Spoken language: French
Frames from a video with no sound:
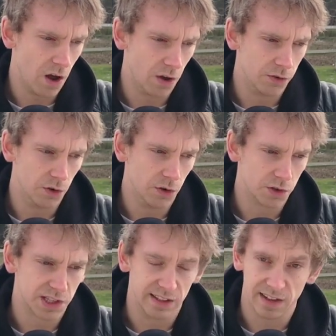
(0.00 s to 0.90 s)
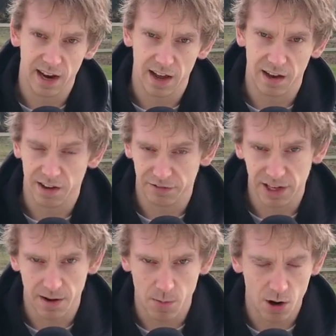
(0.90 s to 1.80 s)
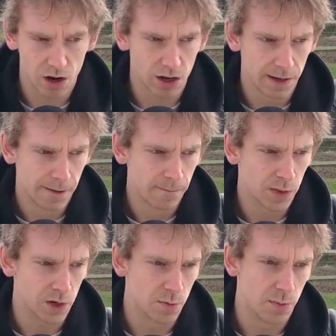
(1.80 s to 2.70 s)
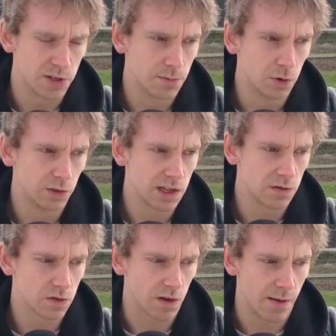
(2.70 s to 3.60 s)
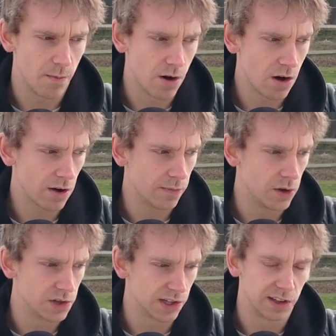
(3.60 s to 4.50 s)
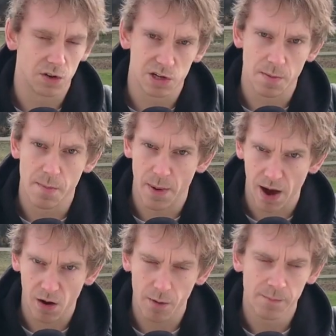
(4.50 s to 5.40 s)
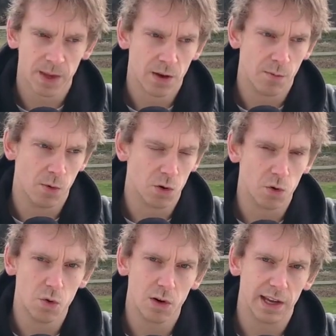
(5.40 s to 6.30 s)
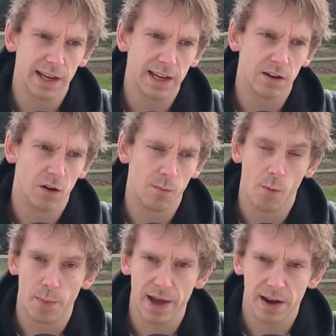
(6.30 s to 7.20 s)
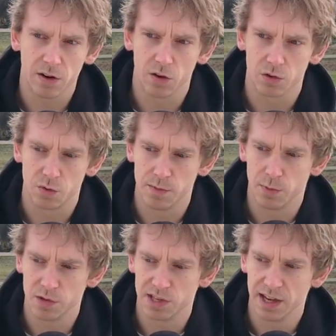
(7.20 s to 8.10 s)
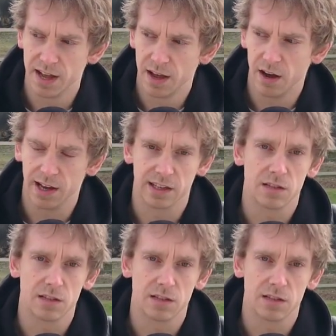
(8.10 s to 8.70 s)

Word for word: euh, de ce qu'était la, la, vie, la mort. Euh, je me posais beaucoup de questions sur la mort, euh, j'interrogeais mes parents beaucoup, et mon père, quand je lui posais la